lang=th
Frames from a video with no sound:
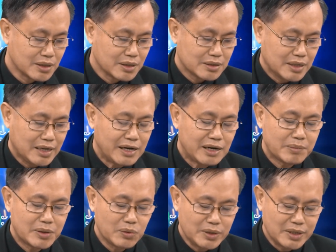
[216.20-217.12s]
แต่ถ้าเรา
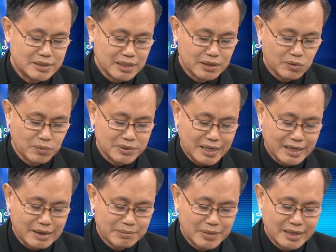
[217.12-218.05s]
มาดูในเชิงกลุ่มอุตสาห
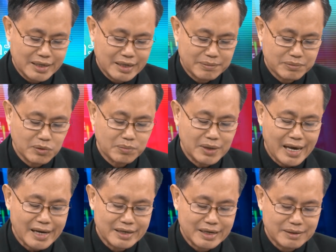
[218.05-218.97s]
กรรมบ้างนะครับกลุ่มแร
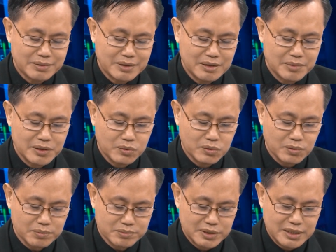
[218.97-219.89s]
กนะครับให้เรามาดูก
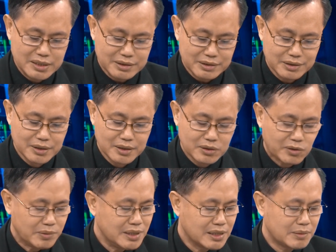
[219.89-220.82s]
ลุ่มที่1ก
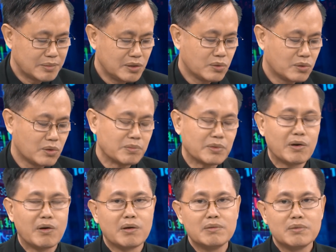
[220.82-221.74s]
ลุ่มที่1เรามาดูกลุ่มข
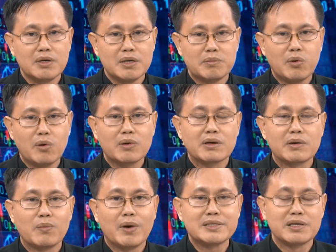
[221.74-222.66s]
องพวก
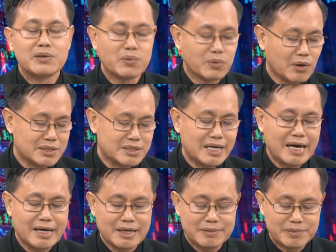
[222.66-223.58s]
วัสดุก่อสร้า
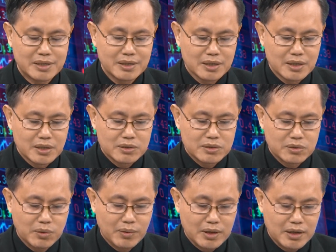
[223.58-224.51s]
งครับ
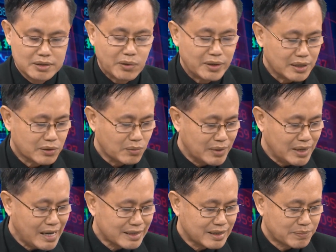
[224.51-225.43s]
ตัวโทษกลุ่ม
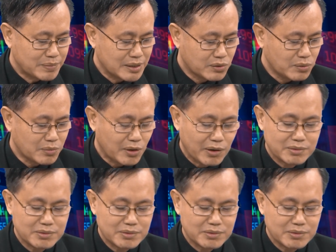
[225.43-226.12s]
แรกเนี่ยเป็นกลุ่มของ